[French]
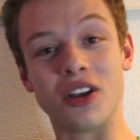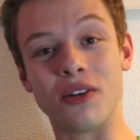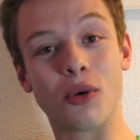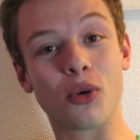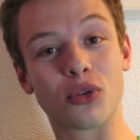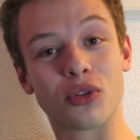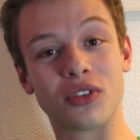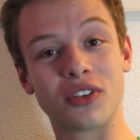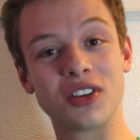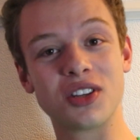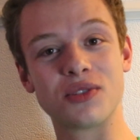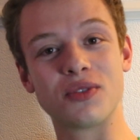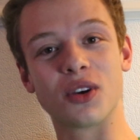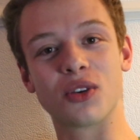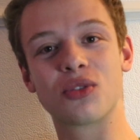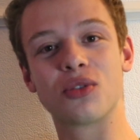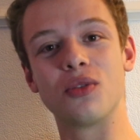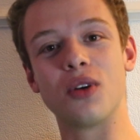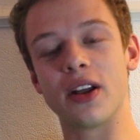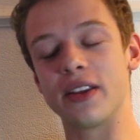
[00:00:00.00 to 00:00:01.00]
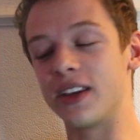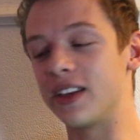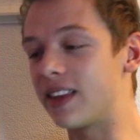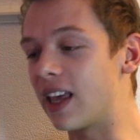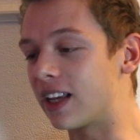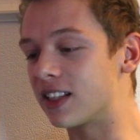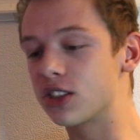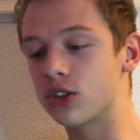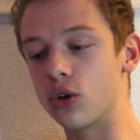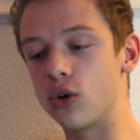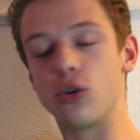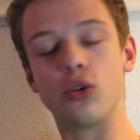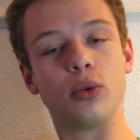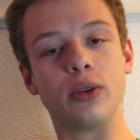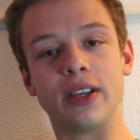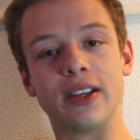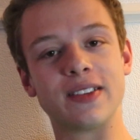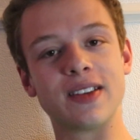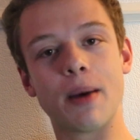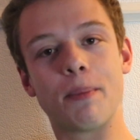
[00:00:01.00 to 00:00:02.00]
d'avance aussi que je vais recevoir des textos ou
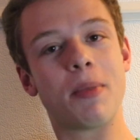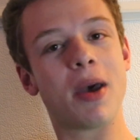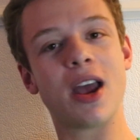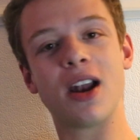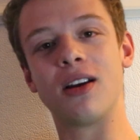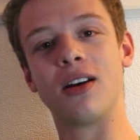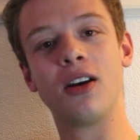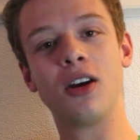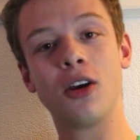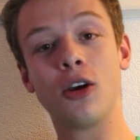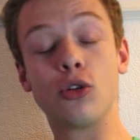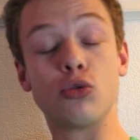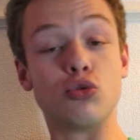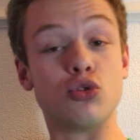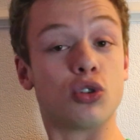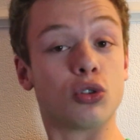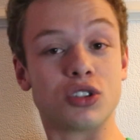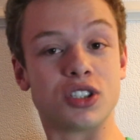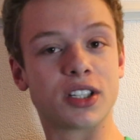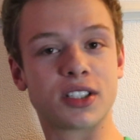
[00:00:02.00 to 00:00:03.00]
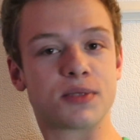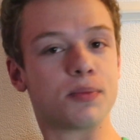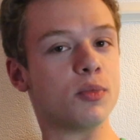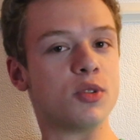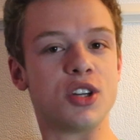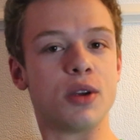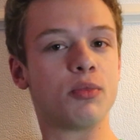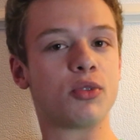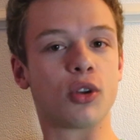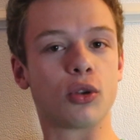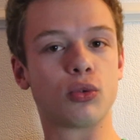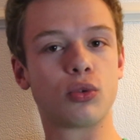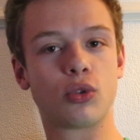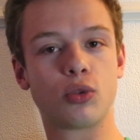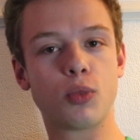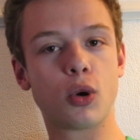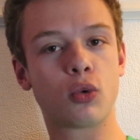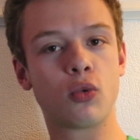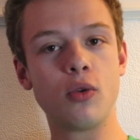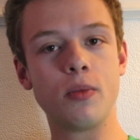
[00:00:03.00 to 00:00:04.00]
des appels de gens que j'aime sans doute
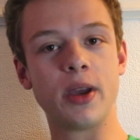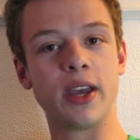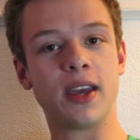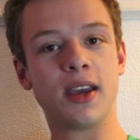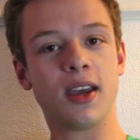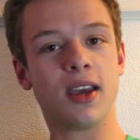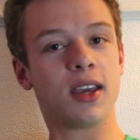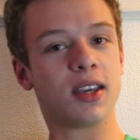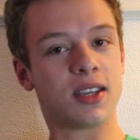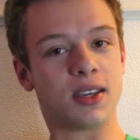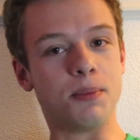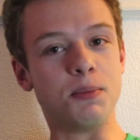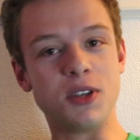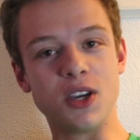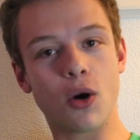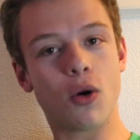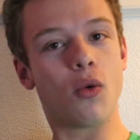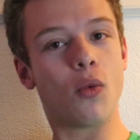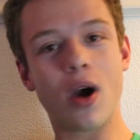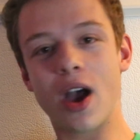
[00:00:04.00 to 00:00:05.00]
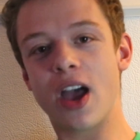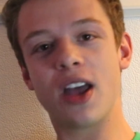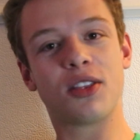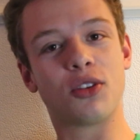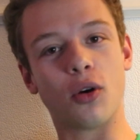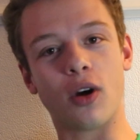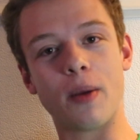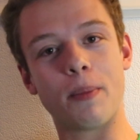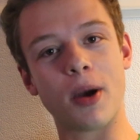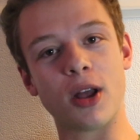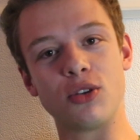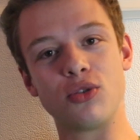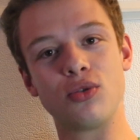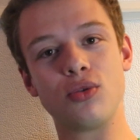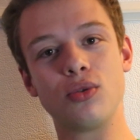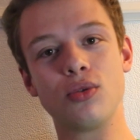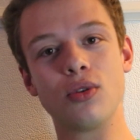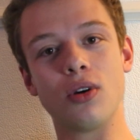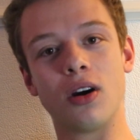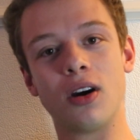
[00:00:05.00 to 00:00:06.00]
beaucoup, mais qui me diront ouais, t'aurais pas
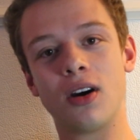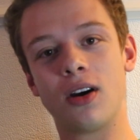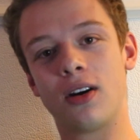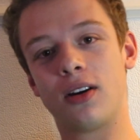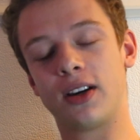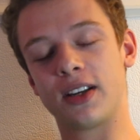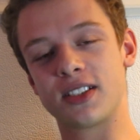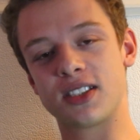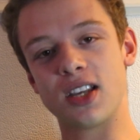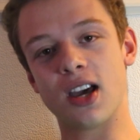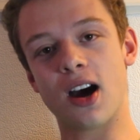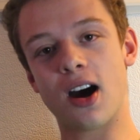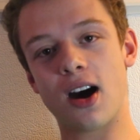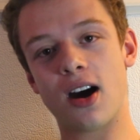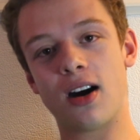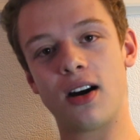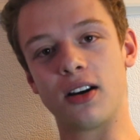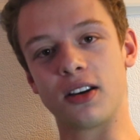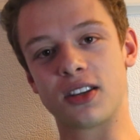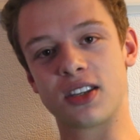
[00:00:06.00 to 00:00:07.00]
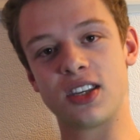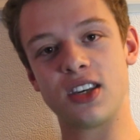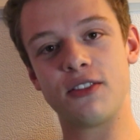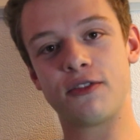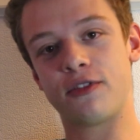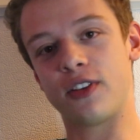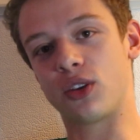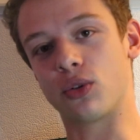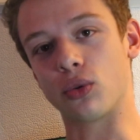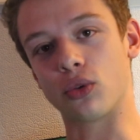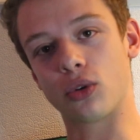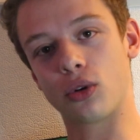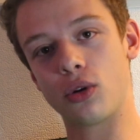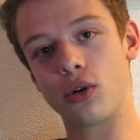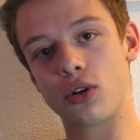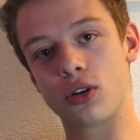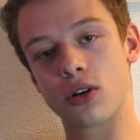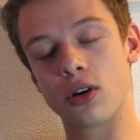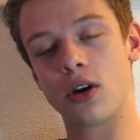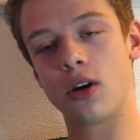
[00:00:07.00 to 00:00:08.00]
dû, etc. Qui fait ton
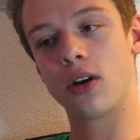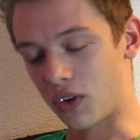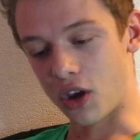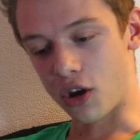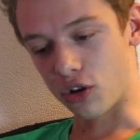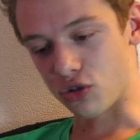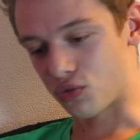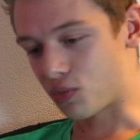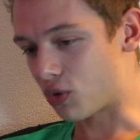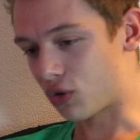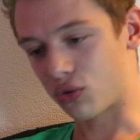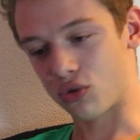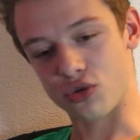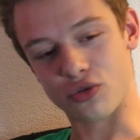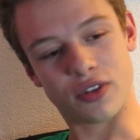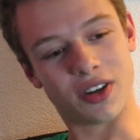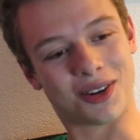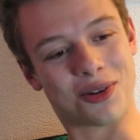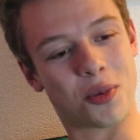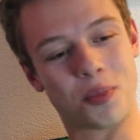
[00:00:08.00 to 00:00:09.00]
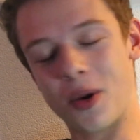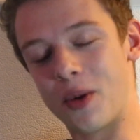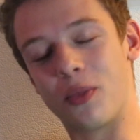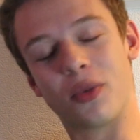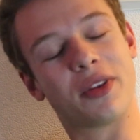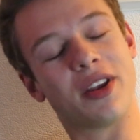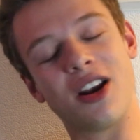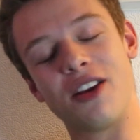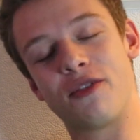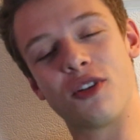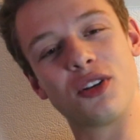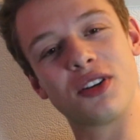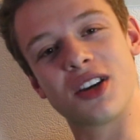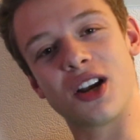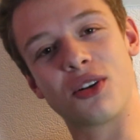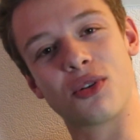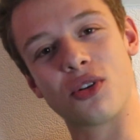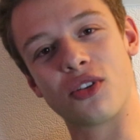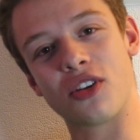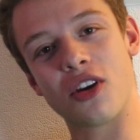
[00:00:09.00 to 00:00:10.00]
truc. D'ailleurs, je pense que je vais couper mon téléphone
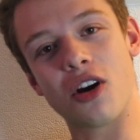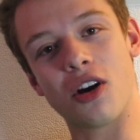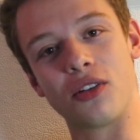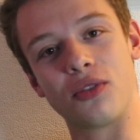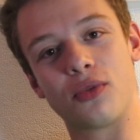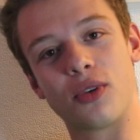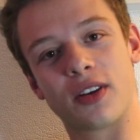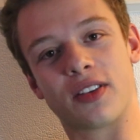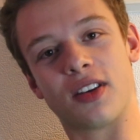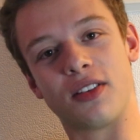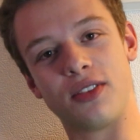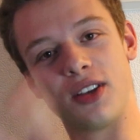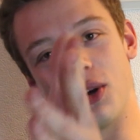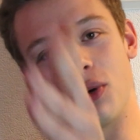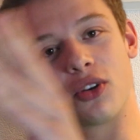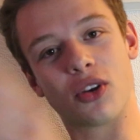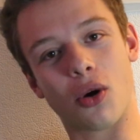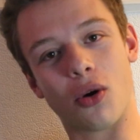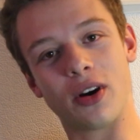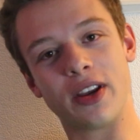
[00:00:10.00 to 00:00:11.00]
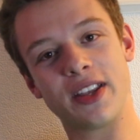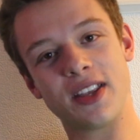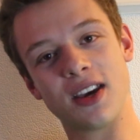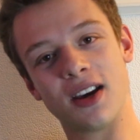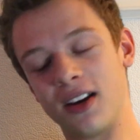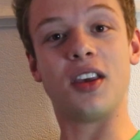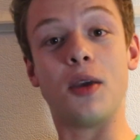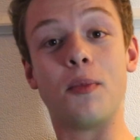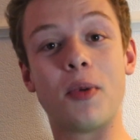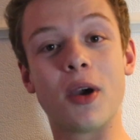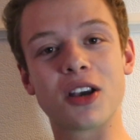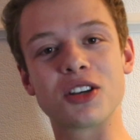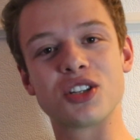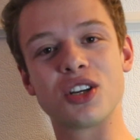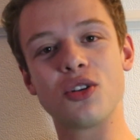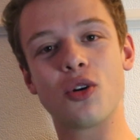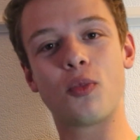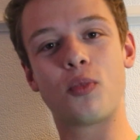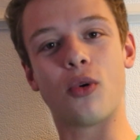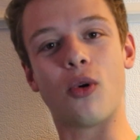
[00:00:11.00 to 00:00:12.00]
quelques heures une fois que cette vidéo sera en ligne. C'est hyper
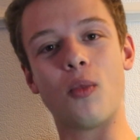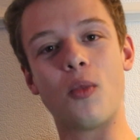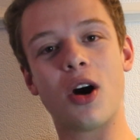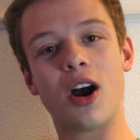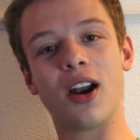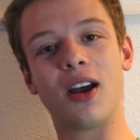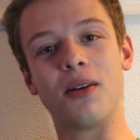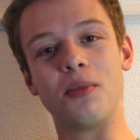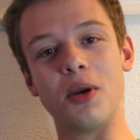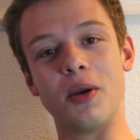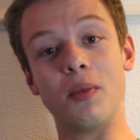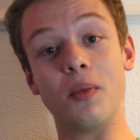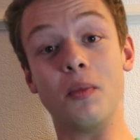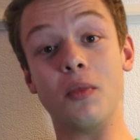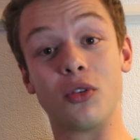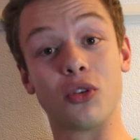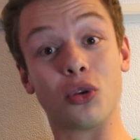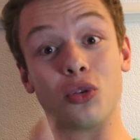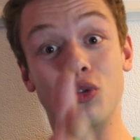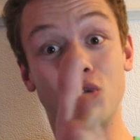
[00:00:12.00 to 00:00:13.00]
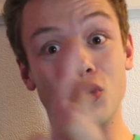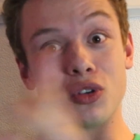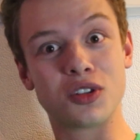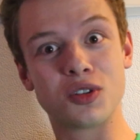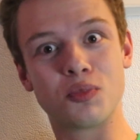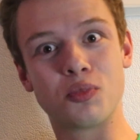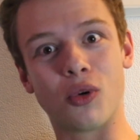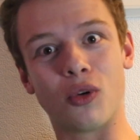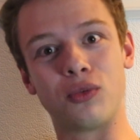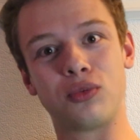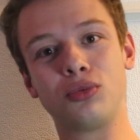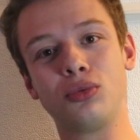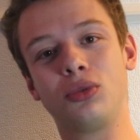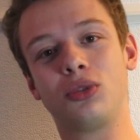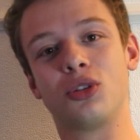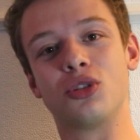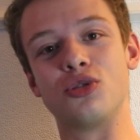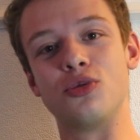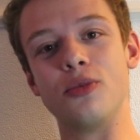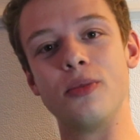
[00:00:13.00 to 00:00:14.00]
gênant pour moi là, mais sans doute aussi pour vous
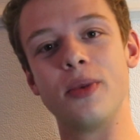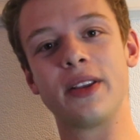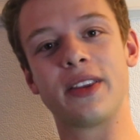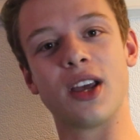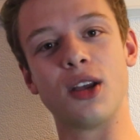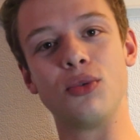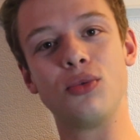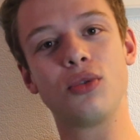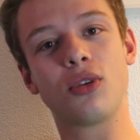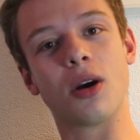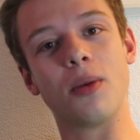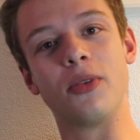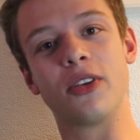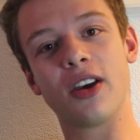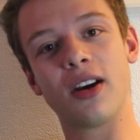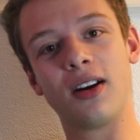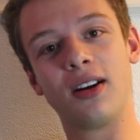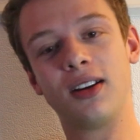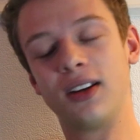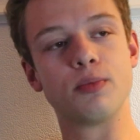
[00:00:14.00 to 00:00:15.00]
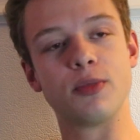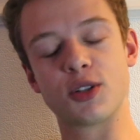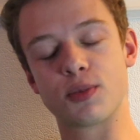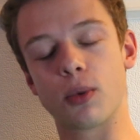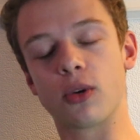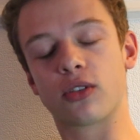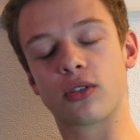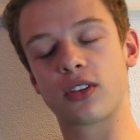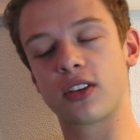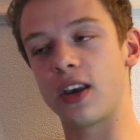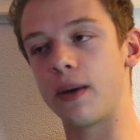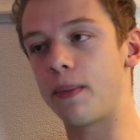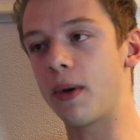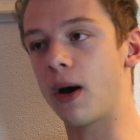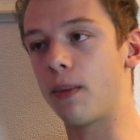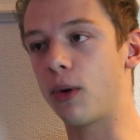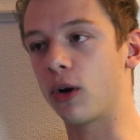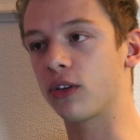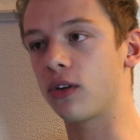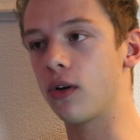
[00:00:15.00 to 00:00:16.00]
que je me mette à nu comme ça. Mais je pense que c'est hyper
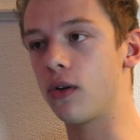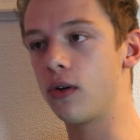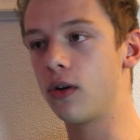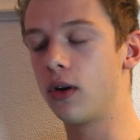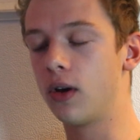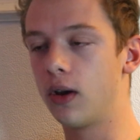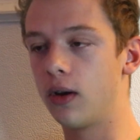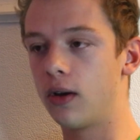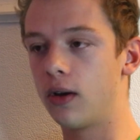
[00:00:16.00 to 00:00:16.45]
important